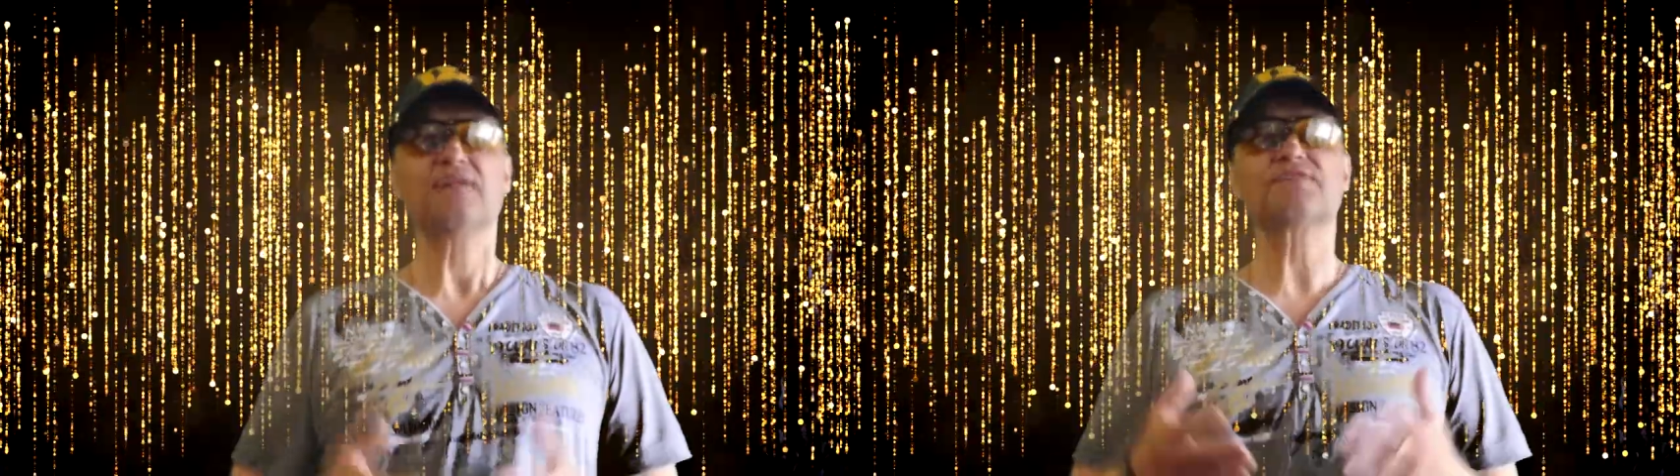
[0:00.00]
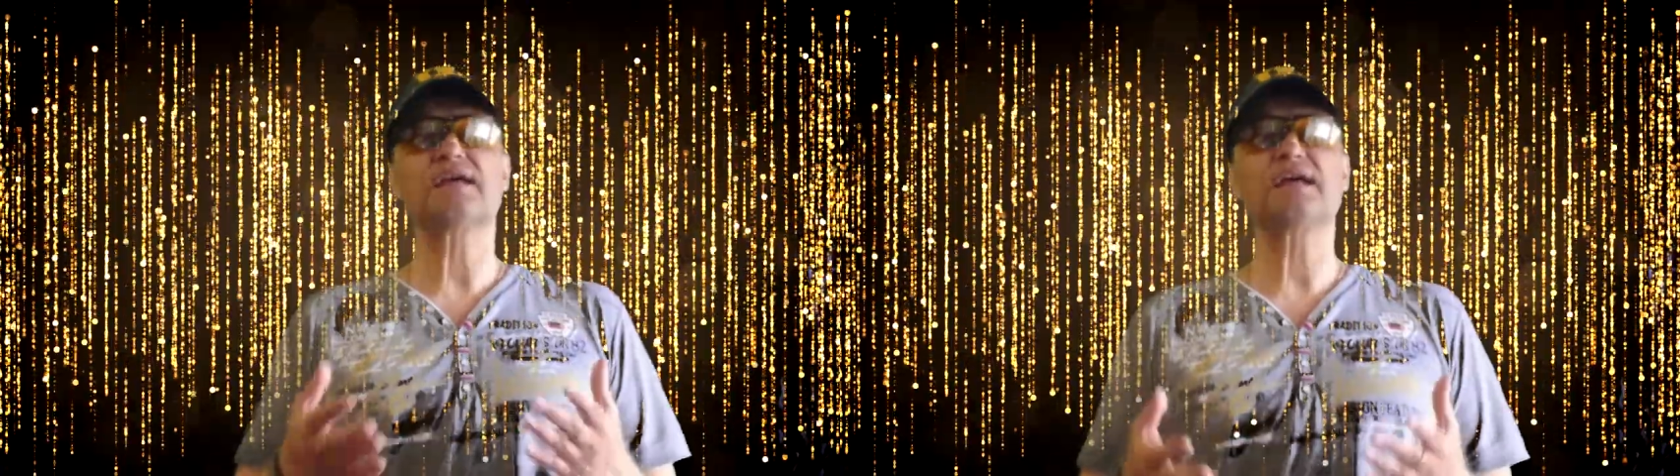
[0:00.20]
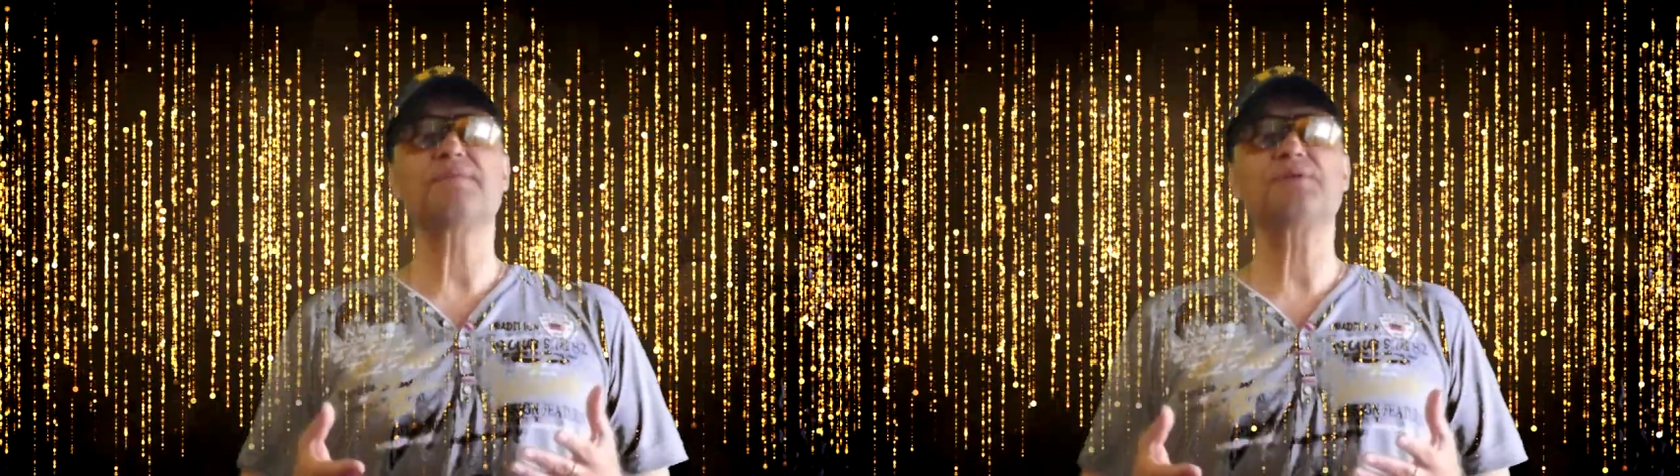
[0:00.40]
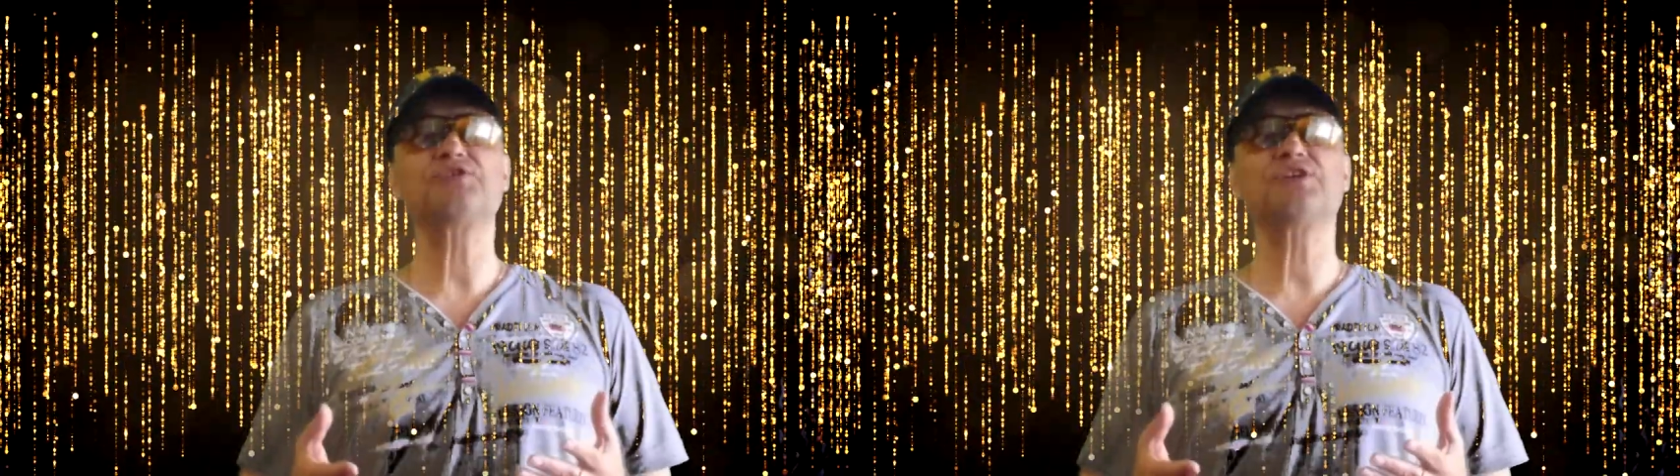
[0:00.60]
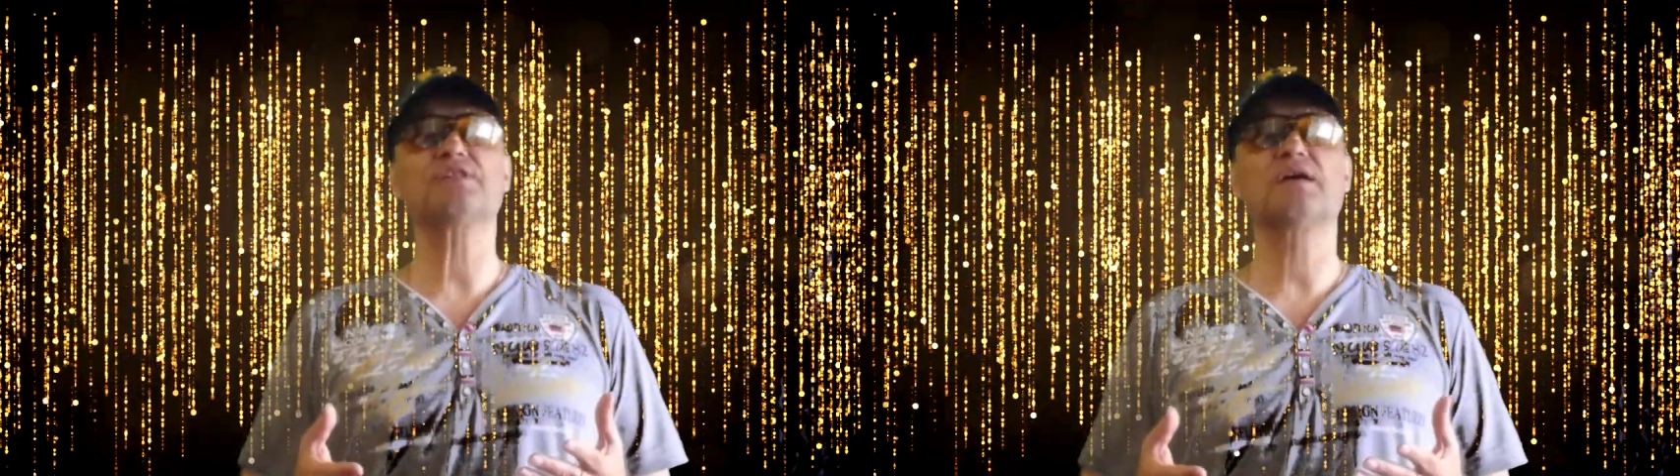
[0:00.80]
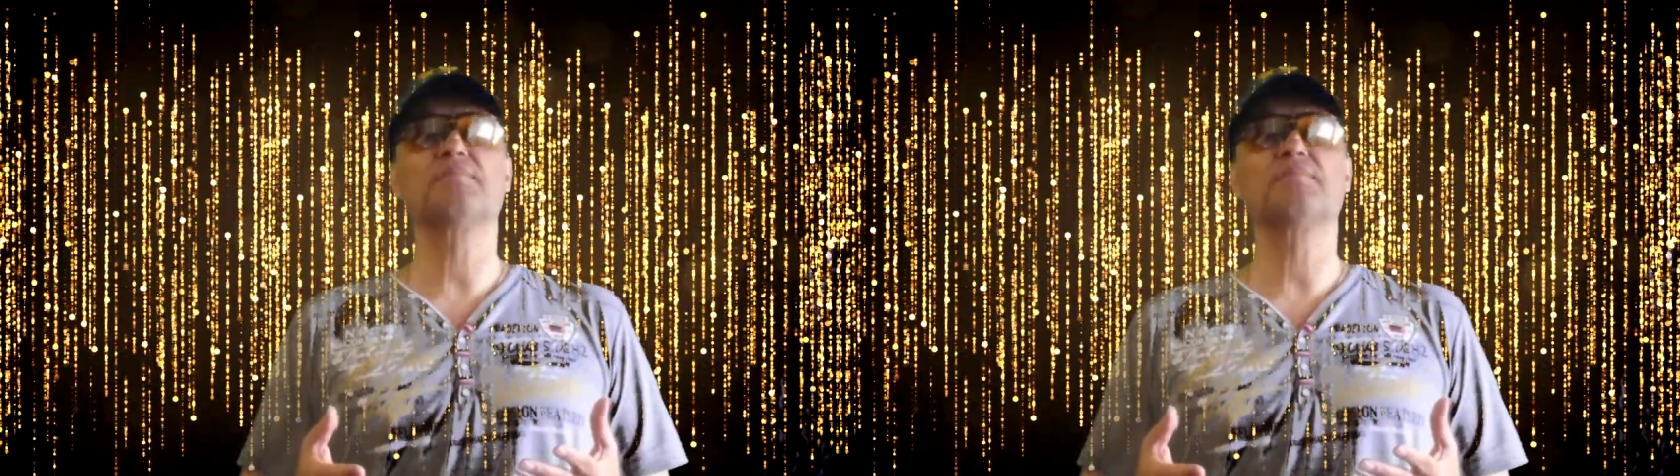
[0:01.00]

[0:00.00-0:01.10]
Вторая причина –